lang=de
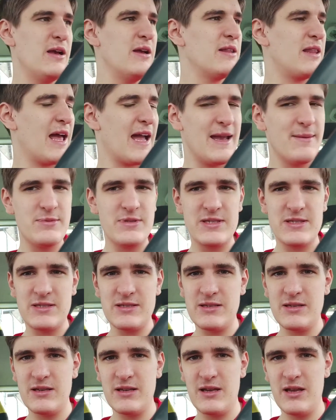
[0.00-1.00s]
Da gibt es
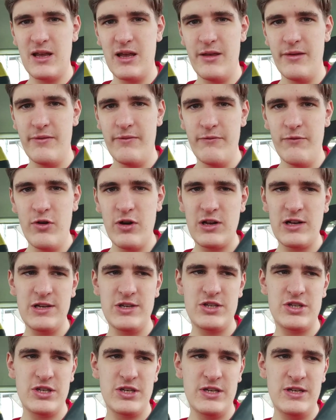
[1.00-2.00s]

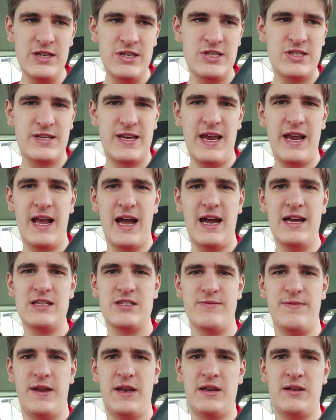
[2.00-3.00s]
wirklich nichts gegen
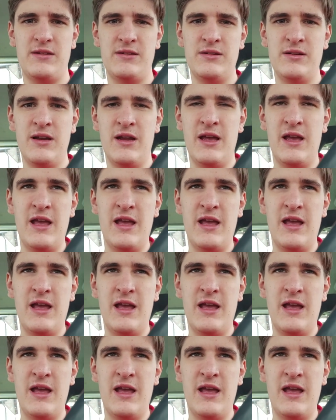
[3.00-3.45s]
einzuwenden.